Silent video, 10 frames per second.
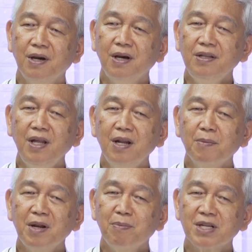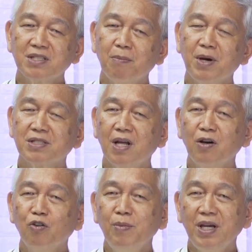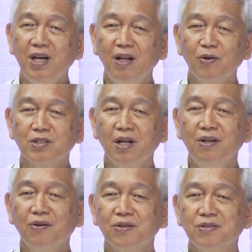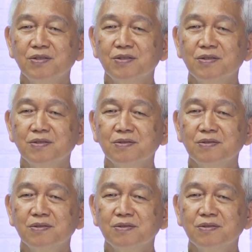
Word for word: Hindi naman basta-basta ang kumikilos ang Diyos.